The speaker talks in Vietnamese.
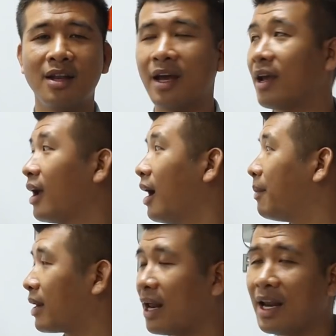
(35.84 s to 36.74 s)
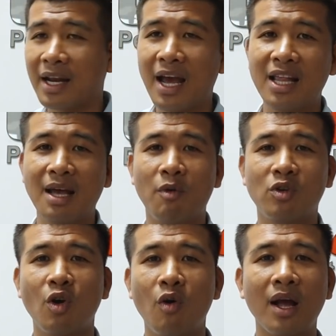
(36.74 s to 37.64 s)
Thì mình đã liệt kê ra một
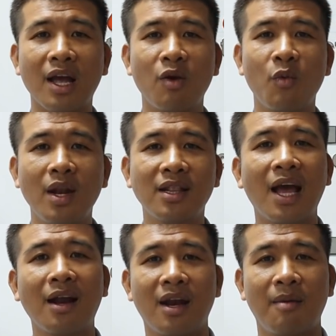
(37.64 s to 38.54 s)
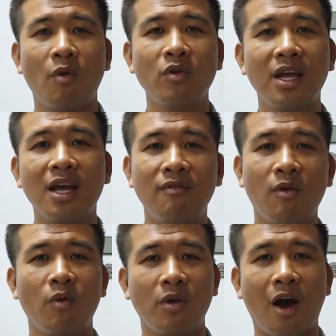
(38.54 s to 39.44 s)
số các cái nguyên tắc để bố trí các
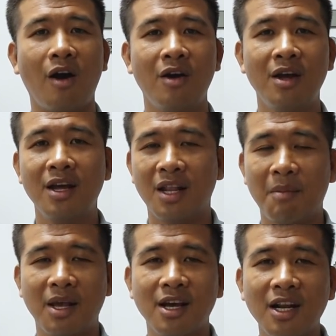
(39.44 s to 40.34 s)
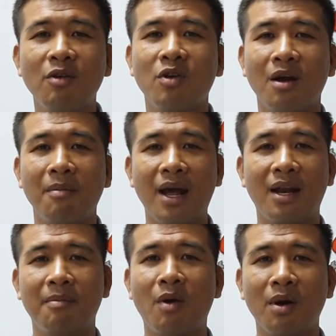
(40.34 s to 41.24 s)
phòng ngủ nhỏ. Thì mình giới thiệu cho các bạn
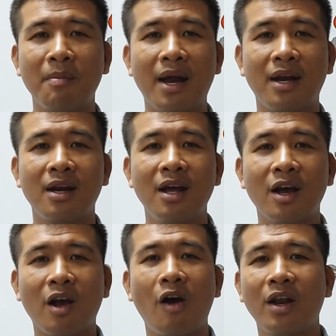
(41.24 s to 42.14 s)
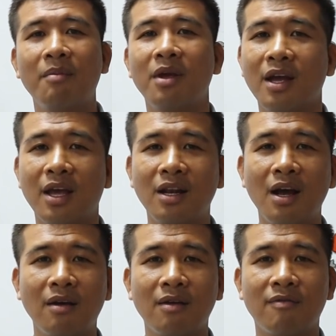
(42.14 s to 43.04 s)
để mong các bạn có thêm những cái kiến
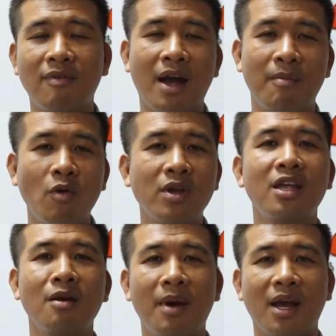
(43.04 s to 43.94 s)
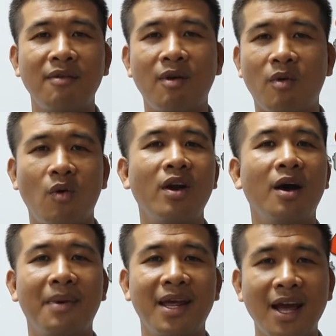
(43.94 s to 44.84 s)
thức và bố trí cho mình cái phòng ngủ
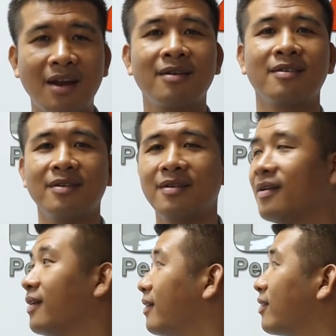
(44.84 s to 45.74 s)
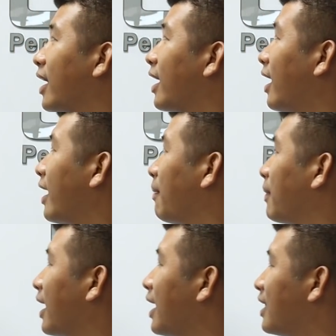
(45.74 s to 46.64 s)
hợp lý nhất. Thì ở đây
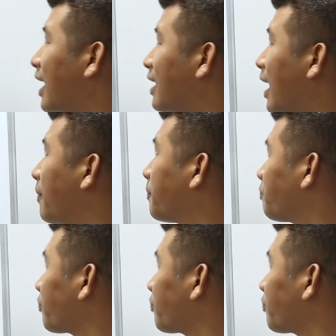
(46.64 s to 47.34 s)
mình đã ghi sẵn ra.